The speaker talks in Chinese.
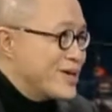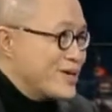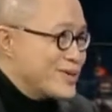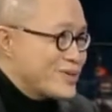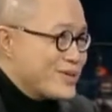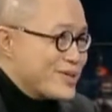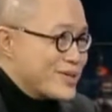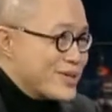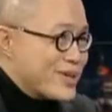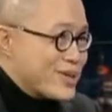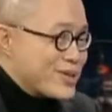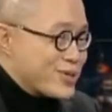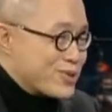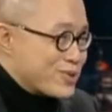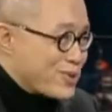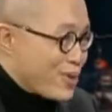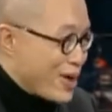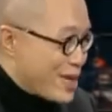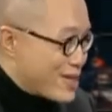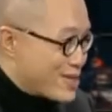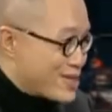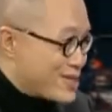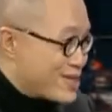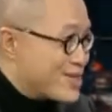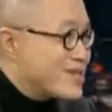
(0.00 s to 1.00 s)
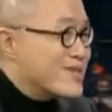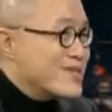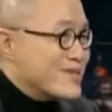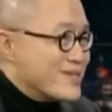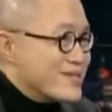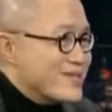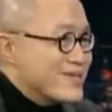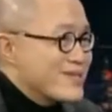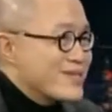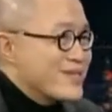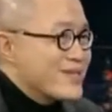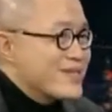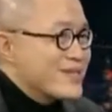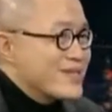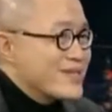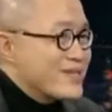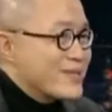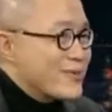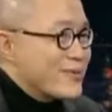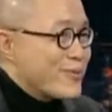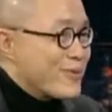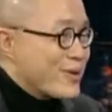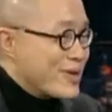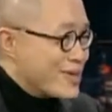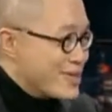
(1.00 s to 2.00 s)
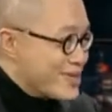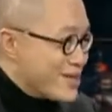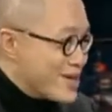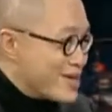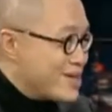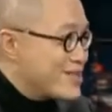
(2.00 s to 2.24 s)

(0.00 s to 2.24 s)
所以那个水质，嗯，会